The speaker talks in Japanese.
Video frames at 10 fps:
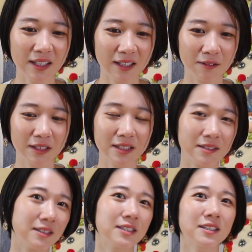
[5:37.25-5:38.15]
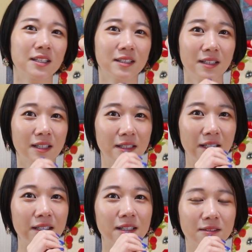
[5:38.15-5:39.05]
から応援してくださった方がい
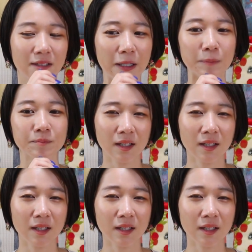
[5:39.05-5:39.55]
たりだとか